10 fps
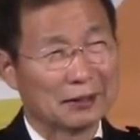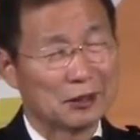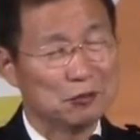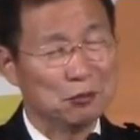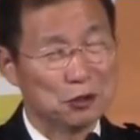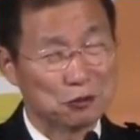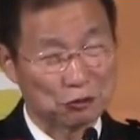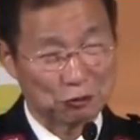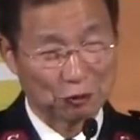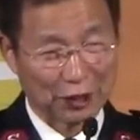이 몇
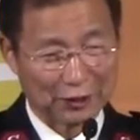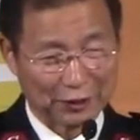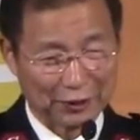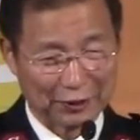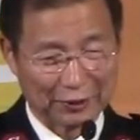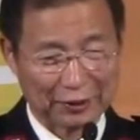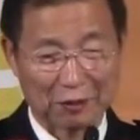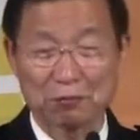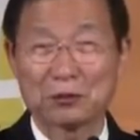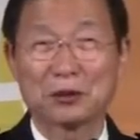주 동안의
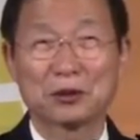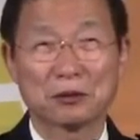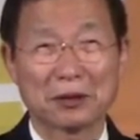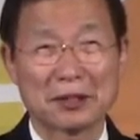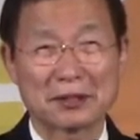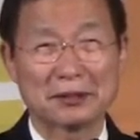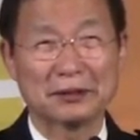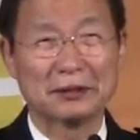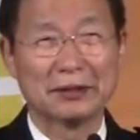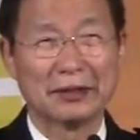캠프를
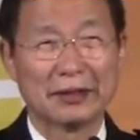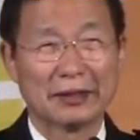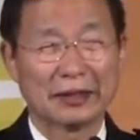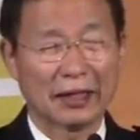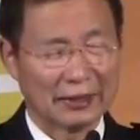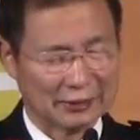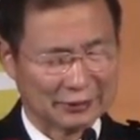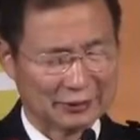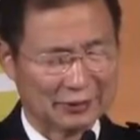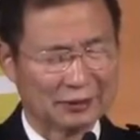통해서
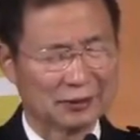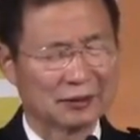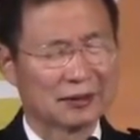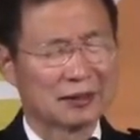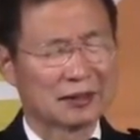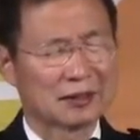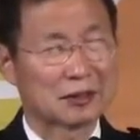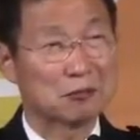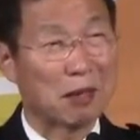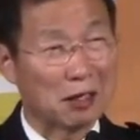아이들이
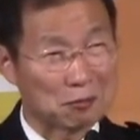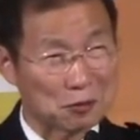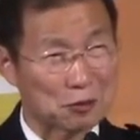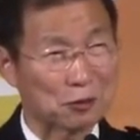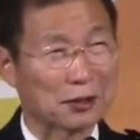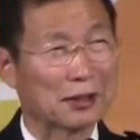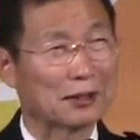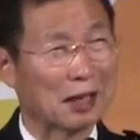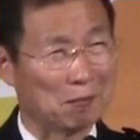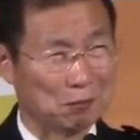그 마음
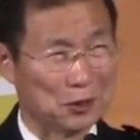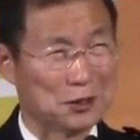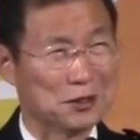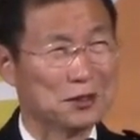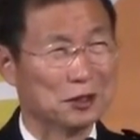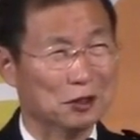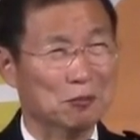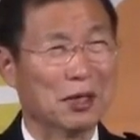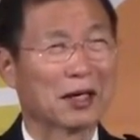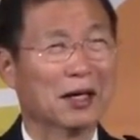속에 담겨진
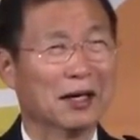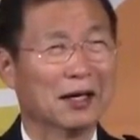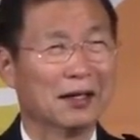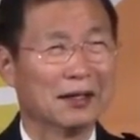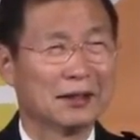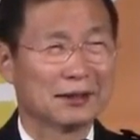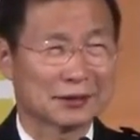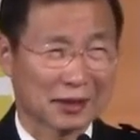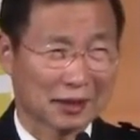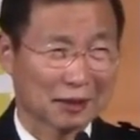열매가
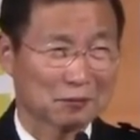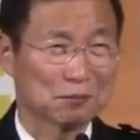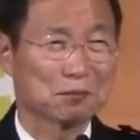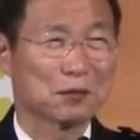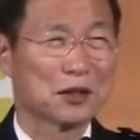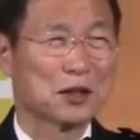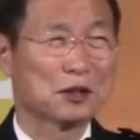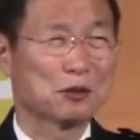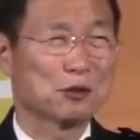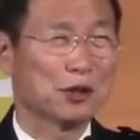참
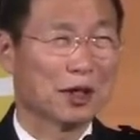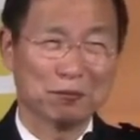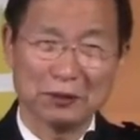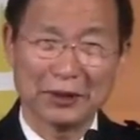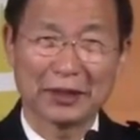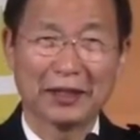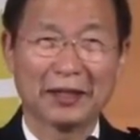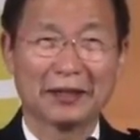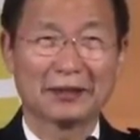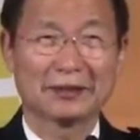귀합니다.